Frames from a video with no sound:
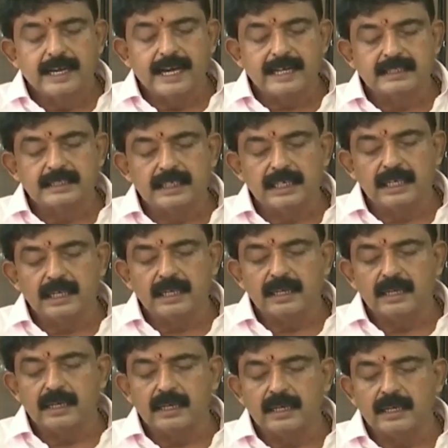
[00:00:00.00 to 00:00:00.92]
ట్యాక్సీ
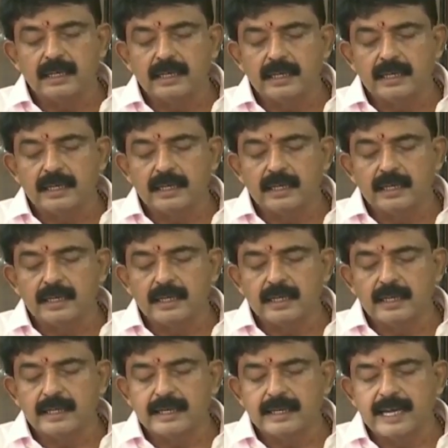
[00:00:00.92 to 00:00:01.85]

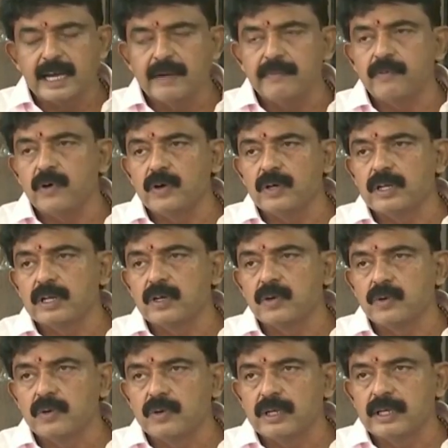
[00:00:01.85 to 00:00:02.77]
క్యాబ్
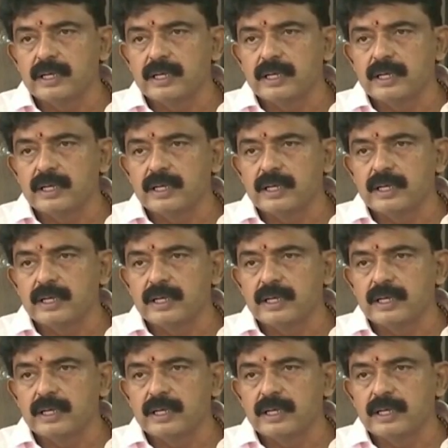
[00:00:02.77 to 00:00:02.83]
ఓనర్లు